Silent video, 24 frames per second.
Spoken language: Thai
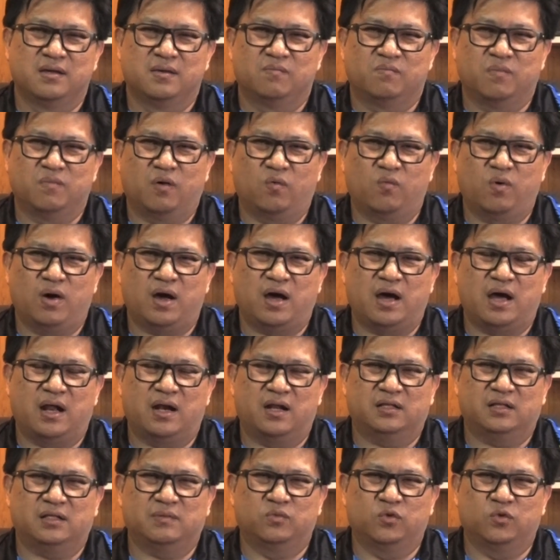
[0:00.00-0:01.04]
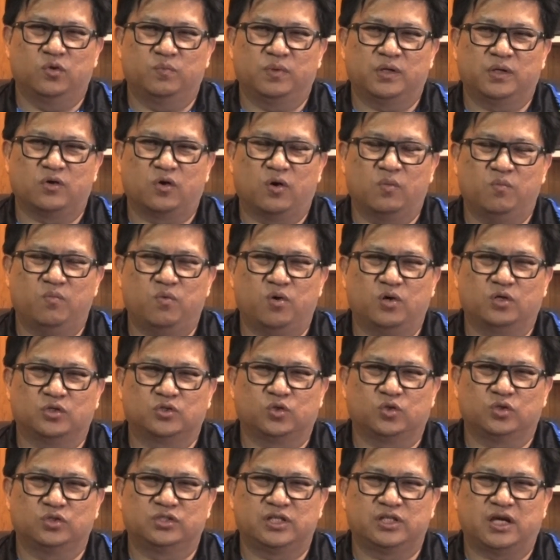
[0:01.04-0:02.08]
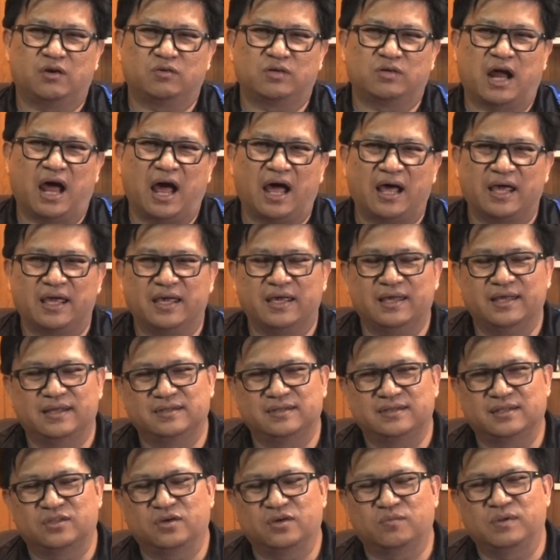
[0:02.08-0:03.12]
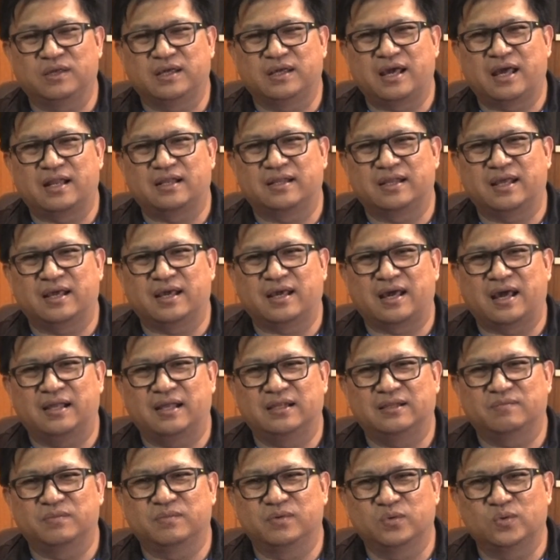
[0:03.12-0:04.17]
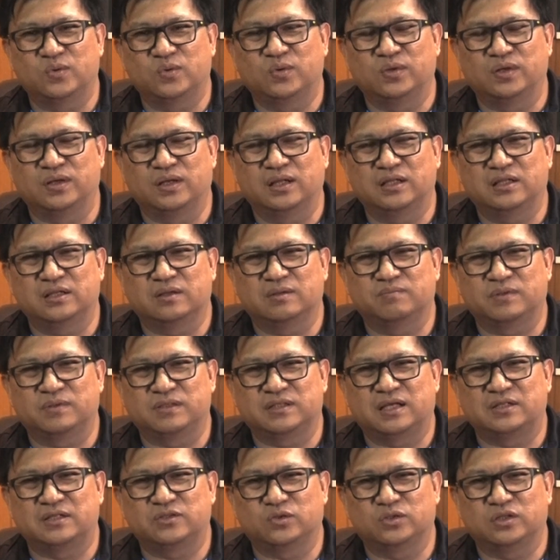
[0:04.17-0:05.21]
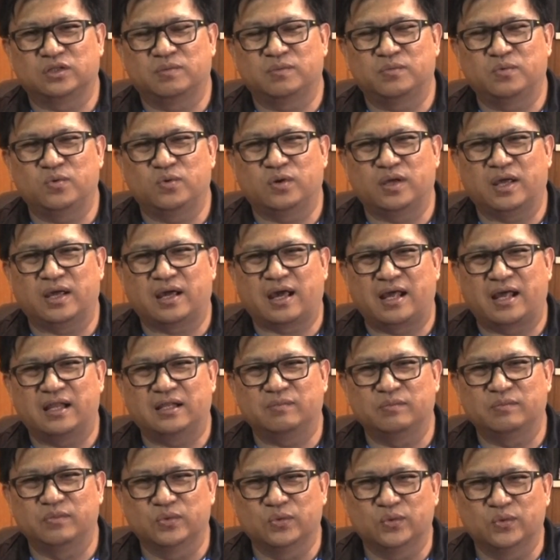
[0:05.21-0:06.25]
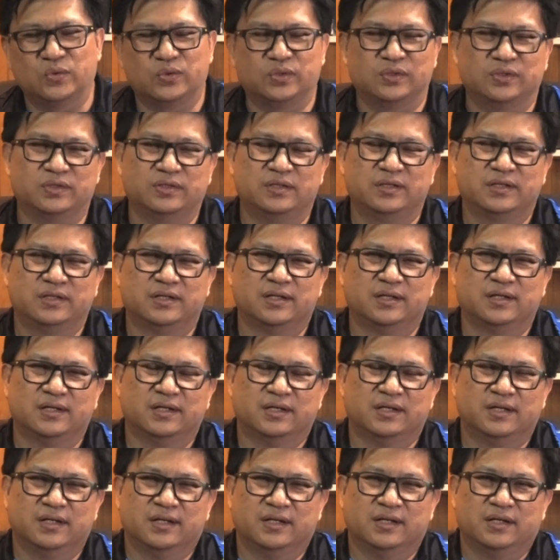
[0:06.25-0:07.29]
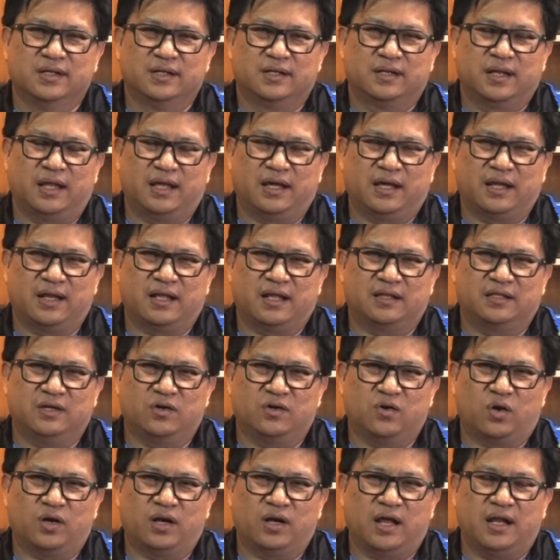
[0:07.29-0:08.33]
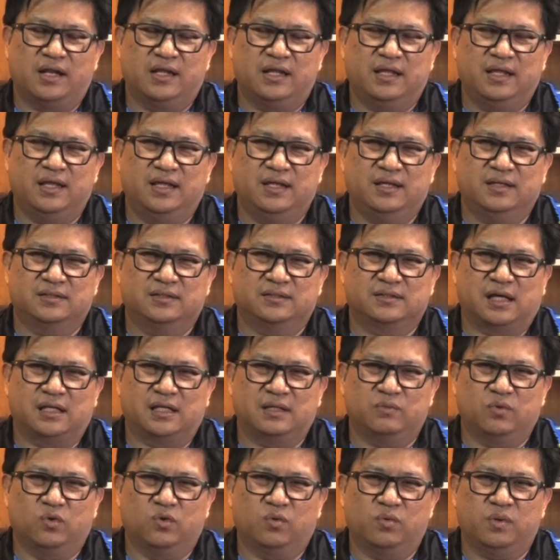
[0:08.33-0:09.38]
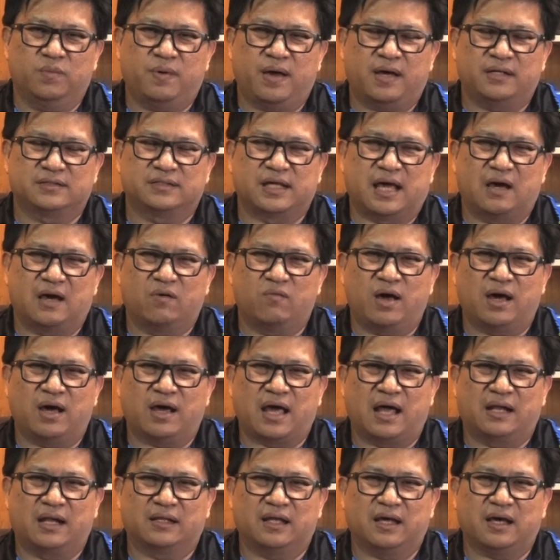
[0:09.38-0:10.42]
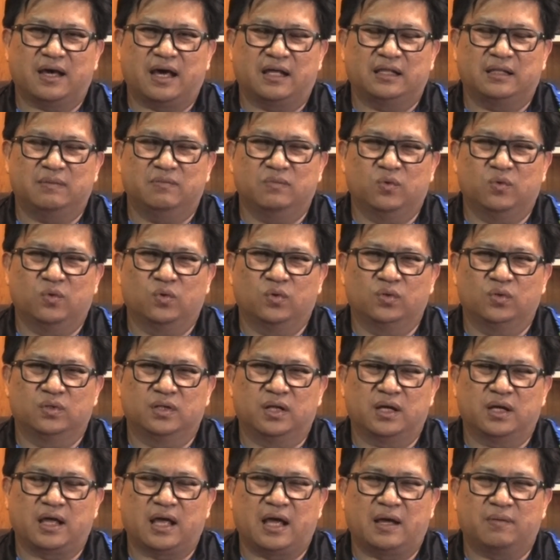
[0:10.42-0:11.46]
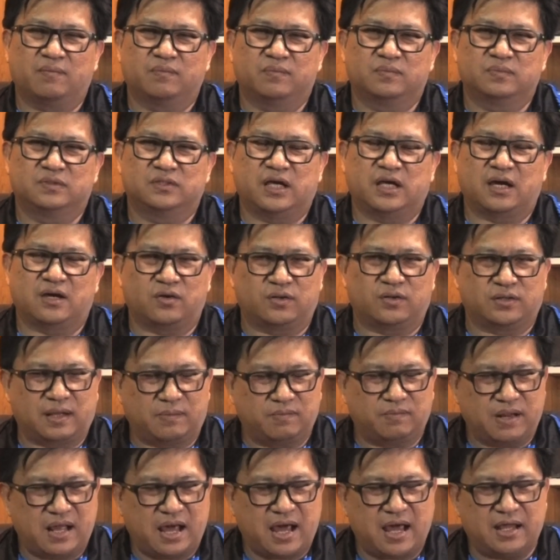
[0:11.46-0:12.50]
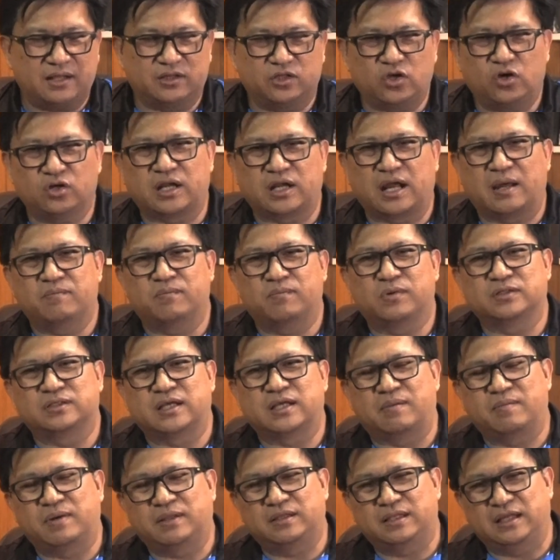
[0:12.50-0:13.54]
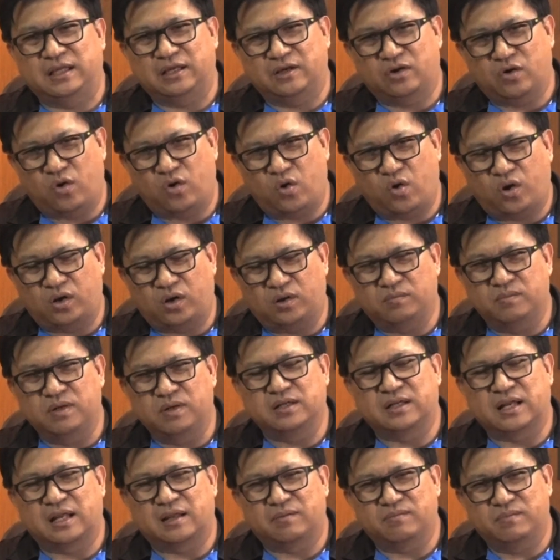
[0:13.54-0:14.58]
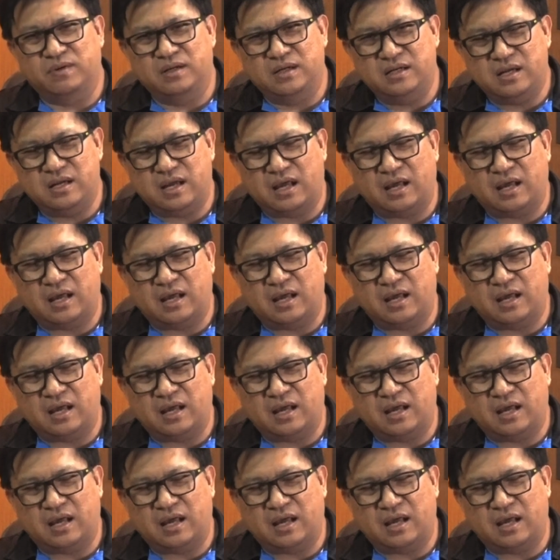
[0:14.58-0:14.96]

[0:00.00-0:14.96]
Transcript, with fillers: บอกว่ารัฐธรรมนูญเป็นของปวงชนชาวไทย จะต้องมีการแก้ไขธรรมนูญประชาชนจะเป็นผู้แก้ไขธรรมนูญในขณะที่ก่อนหน้านี้สารธรรมนูญก็พิพากษาว่าการแก้ไขธรรมนูญนะครับจะกระทำได้ต้องทำประชามติก่อน เมื่อเมื่อ